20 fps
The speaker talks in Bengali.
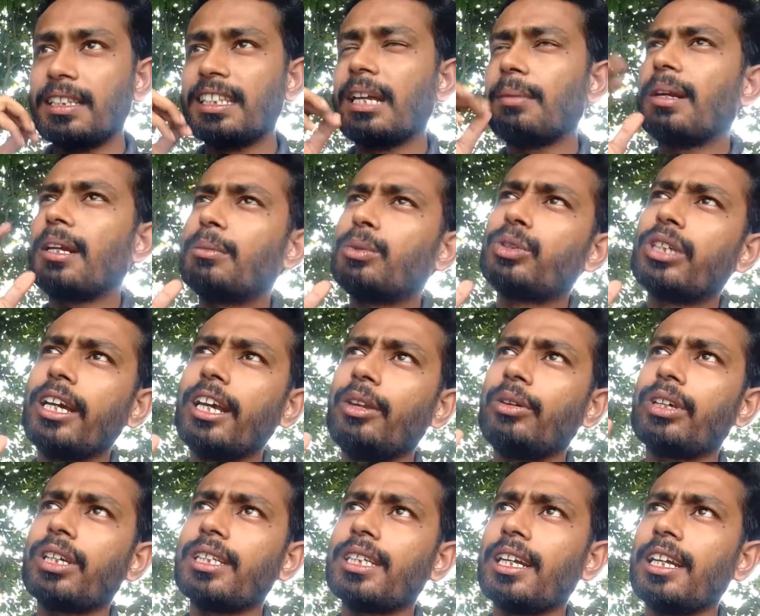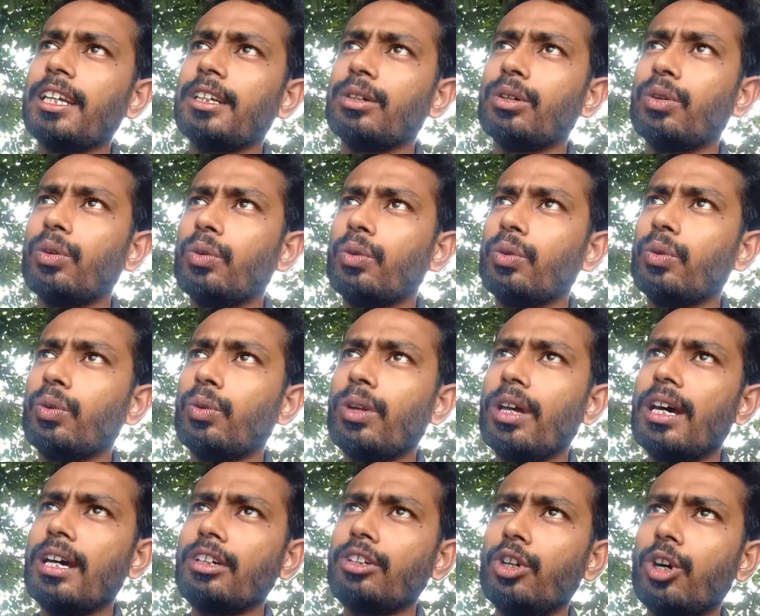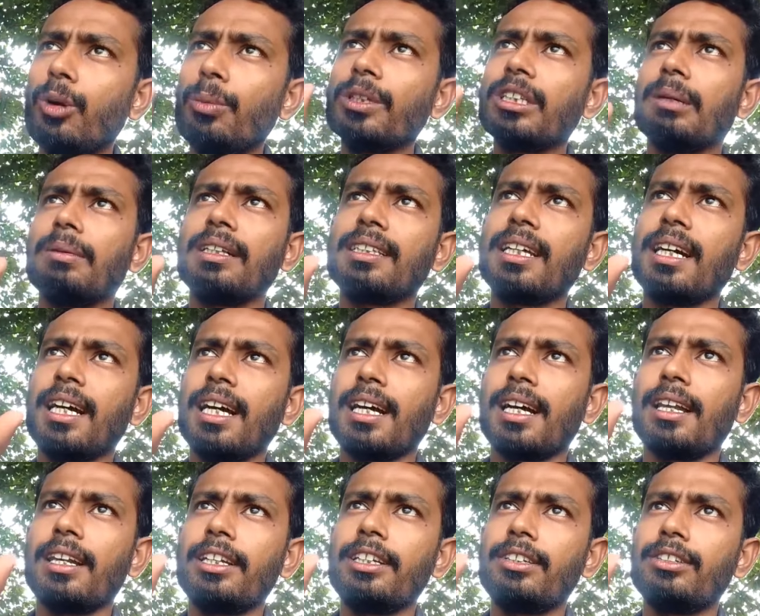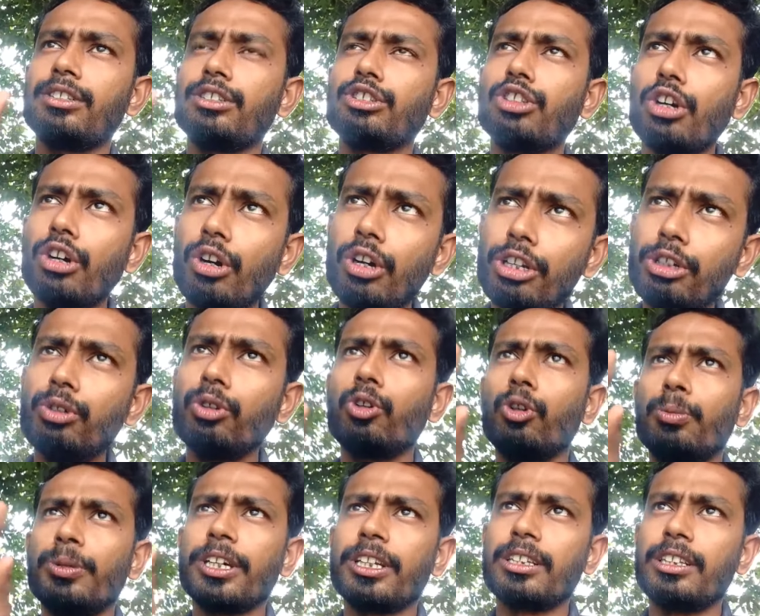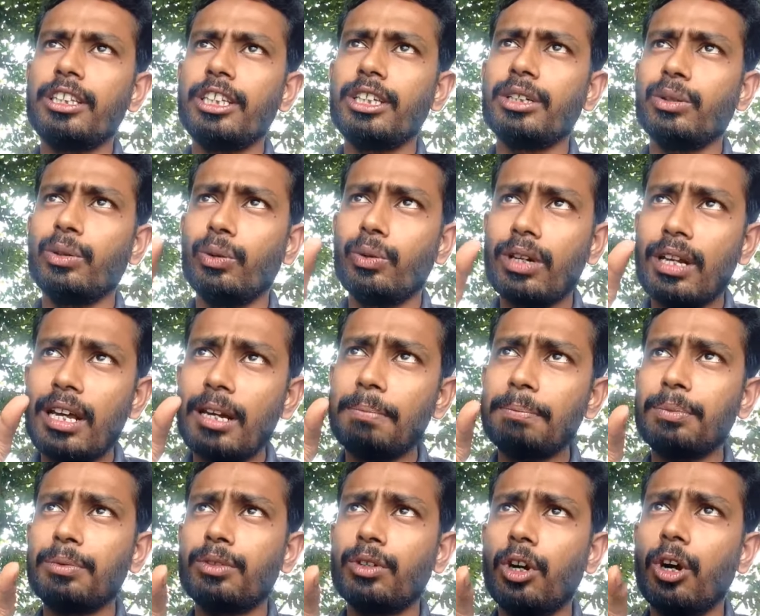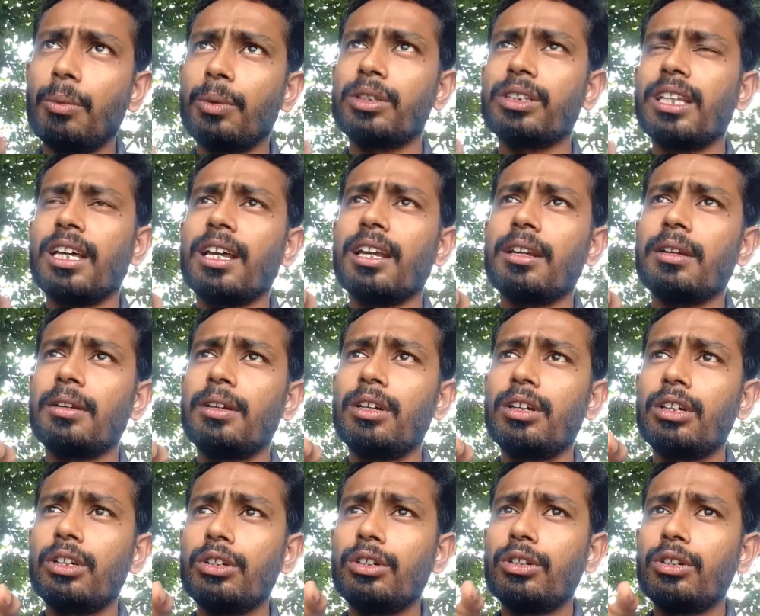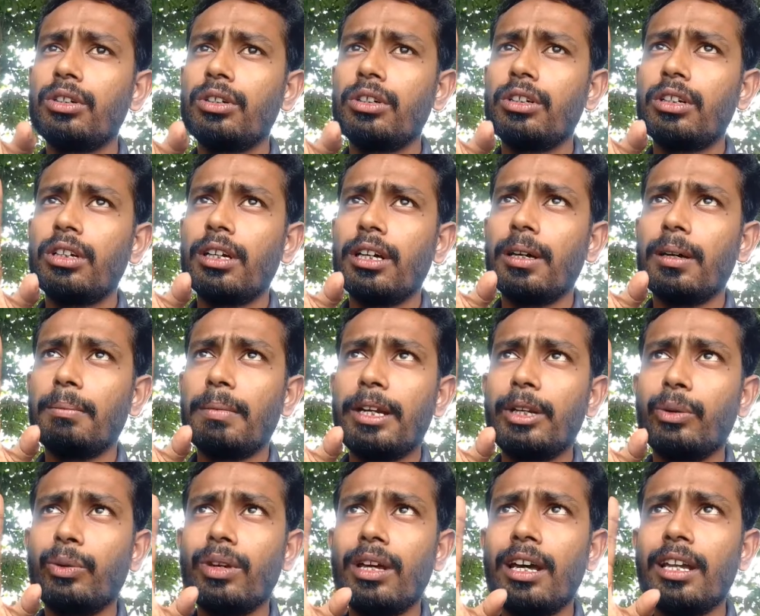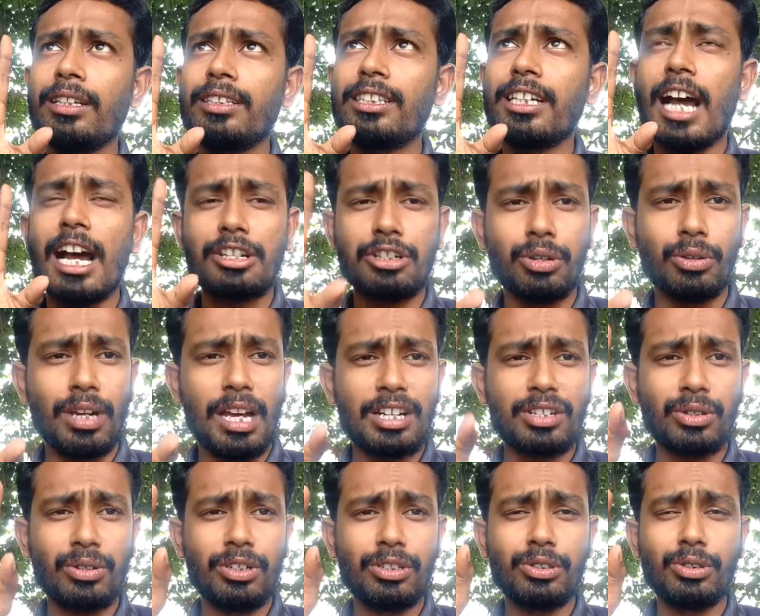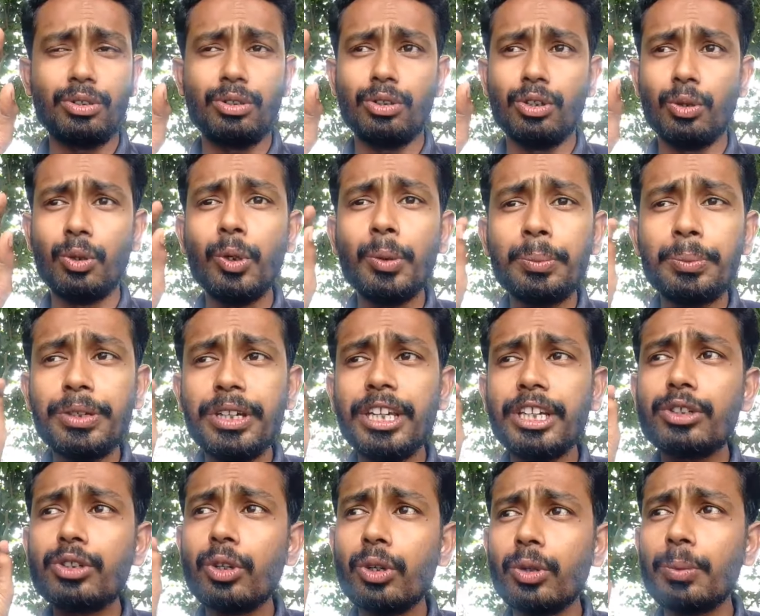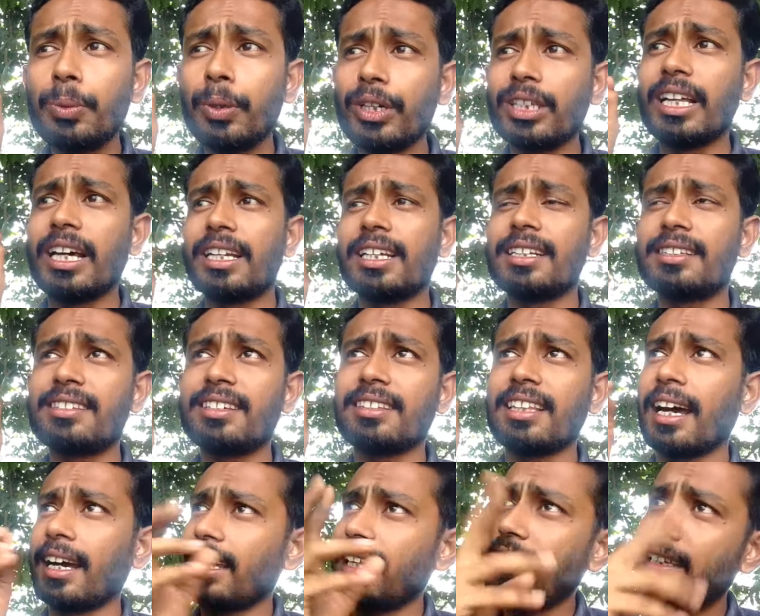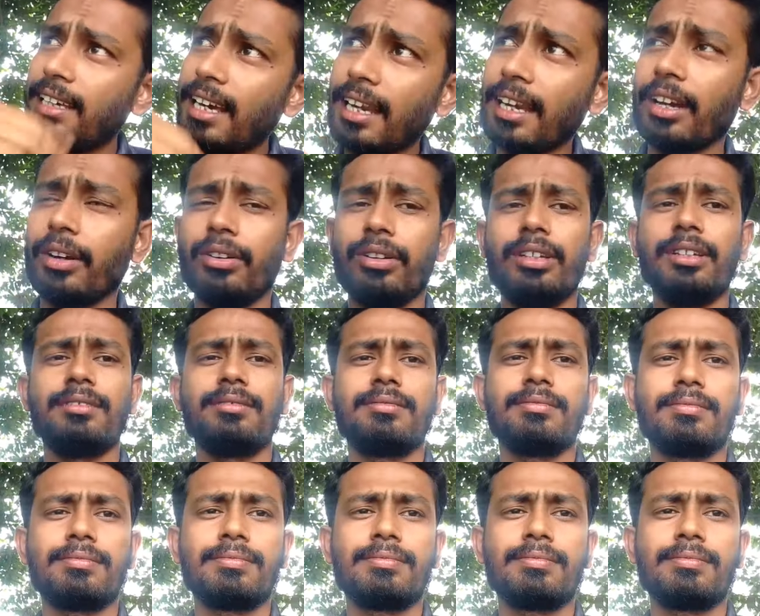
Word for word: তার মানে বুঝে গেল কি জানেন ওনার ক্ষমতাবান থাকাকালীন যখনই কোনো ব্যক্তি ওনার ক্ষমতার মানে ওনার যে আসন আসনের জন্য হুমকি স্বরূপ হয়ে দাঁড়িয়েছে তাকে নিয়ে আয়নাগরে